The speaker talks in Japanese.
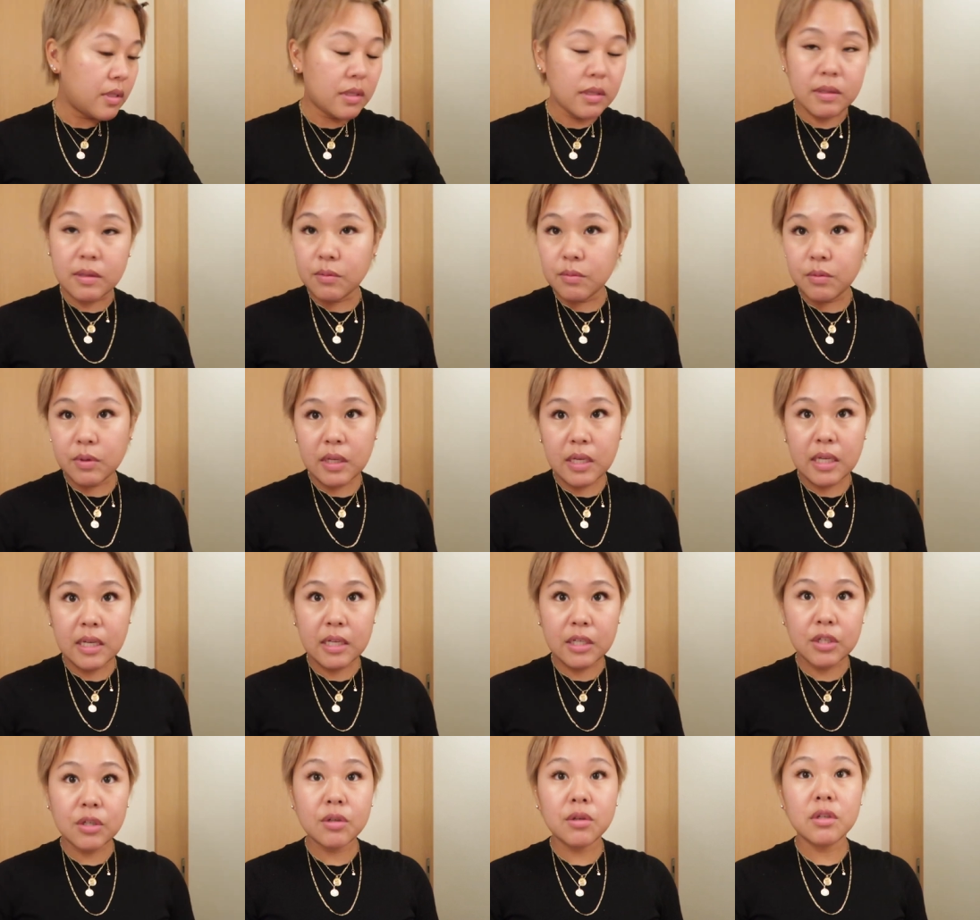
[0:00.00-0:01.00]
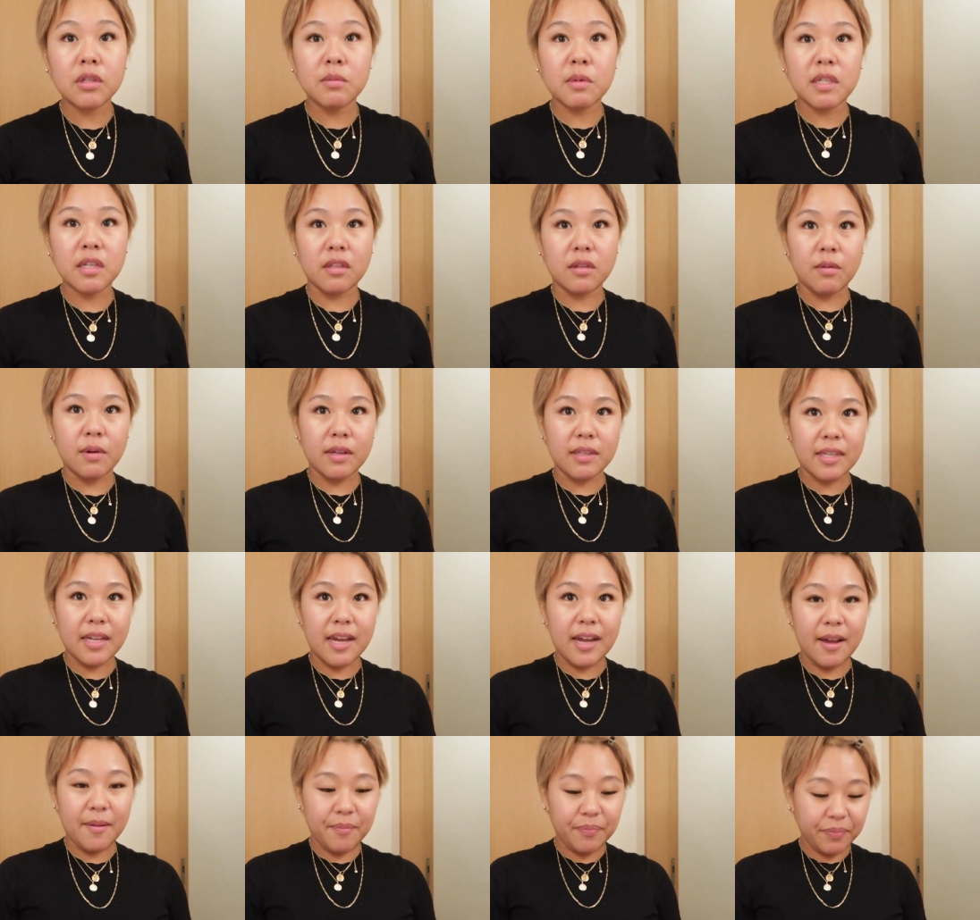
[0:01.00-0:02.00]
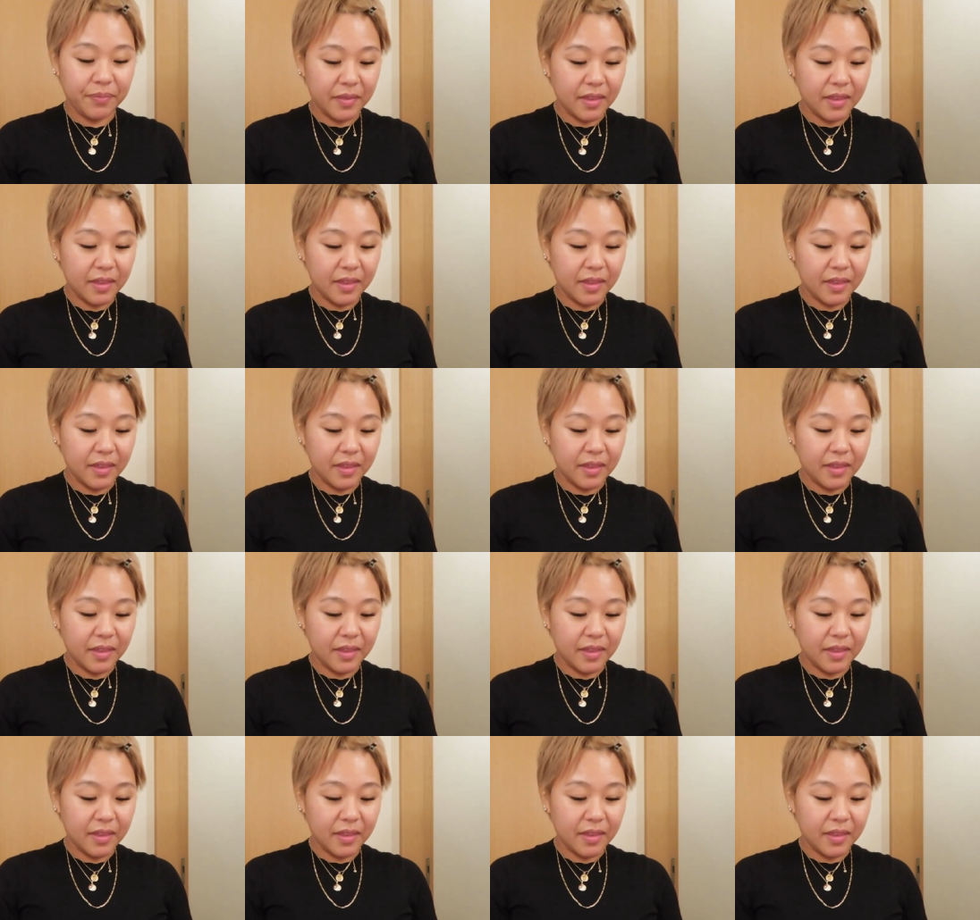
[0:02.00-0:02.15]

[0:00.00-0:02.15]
う売り切れ終了しましたって言われて、